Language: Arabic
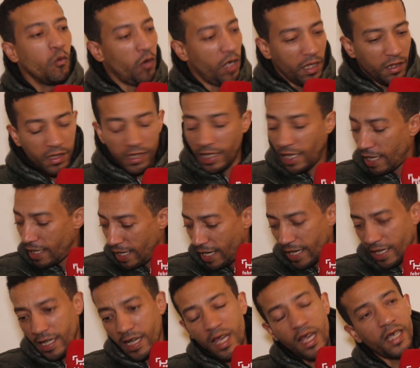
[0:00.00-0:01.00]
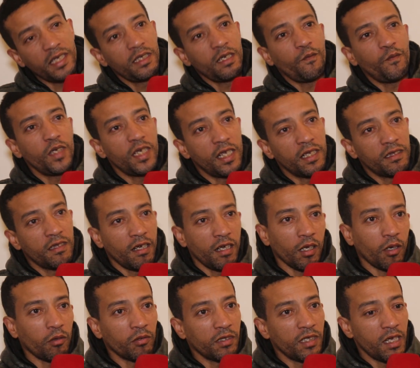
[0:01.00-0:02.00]
وعندي هالحاله ها هي فين هاد الدري
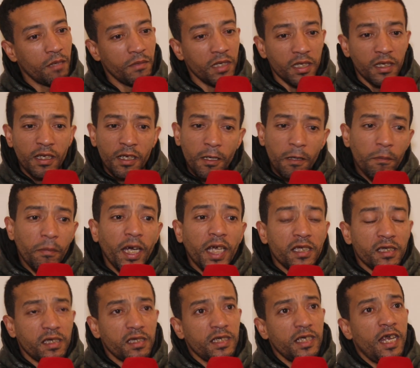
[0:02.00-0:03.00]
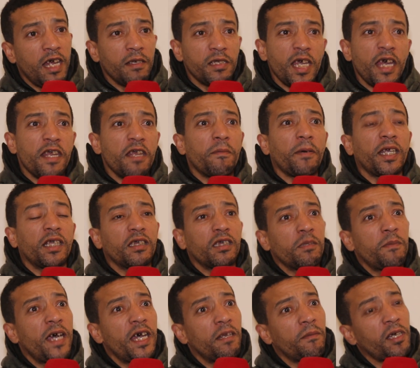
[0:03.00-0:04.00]
قدامي بغيت تقتنع انا بغيت
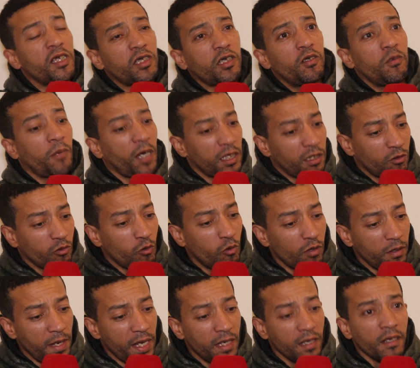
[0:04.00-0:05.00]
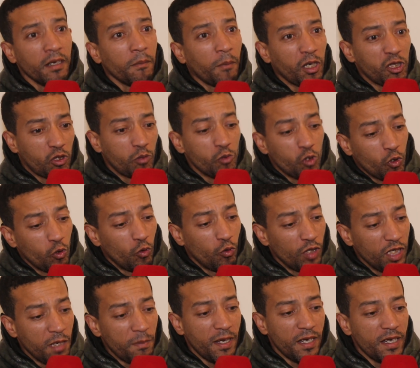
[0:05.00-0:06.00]
نطمئن بغيت قنع بغيت نقول بغيتكم تقولوا
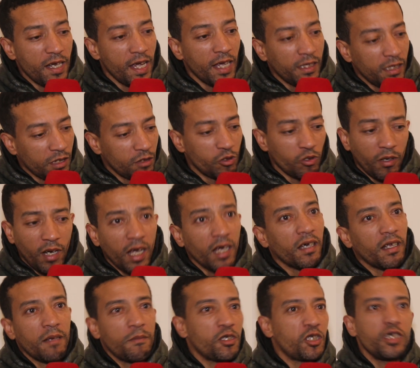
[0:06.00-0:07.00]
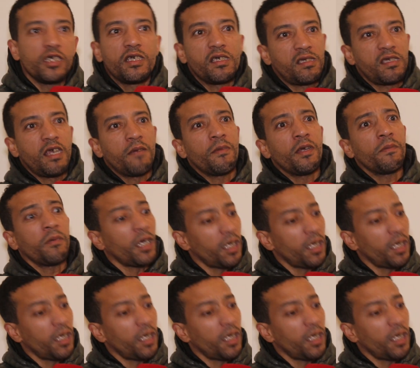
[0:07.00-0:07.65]
لي بان هذيك الجرعه راه ماشي هي السبب